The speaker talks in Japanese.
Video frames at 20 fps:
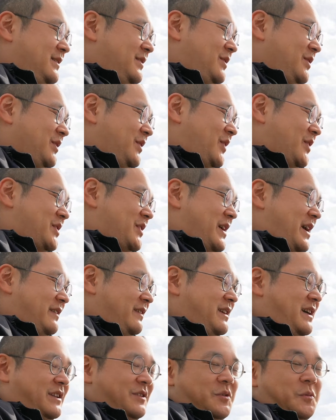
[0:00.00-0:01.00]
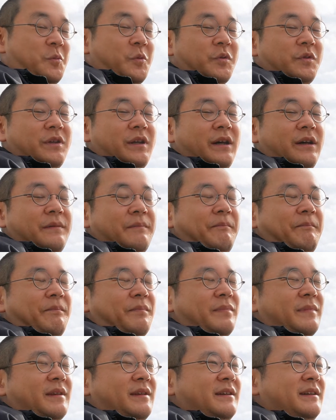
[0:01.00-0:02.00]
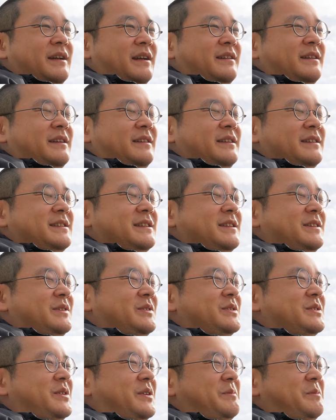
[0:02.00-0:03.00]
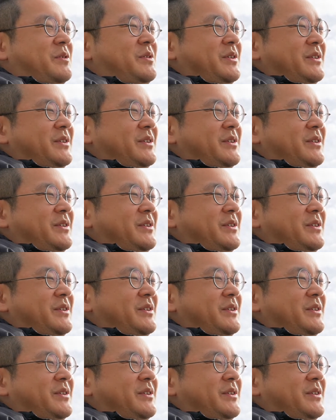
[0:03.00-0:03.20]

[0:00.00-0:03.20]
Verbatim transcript: 今度こそやるかと思ってやったんですけどそれも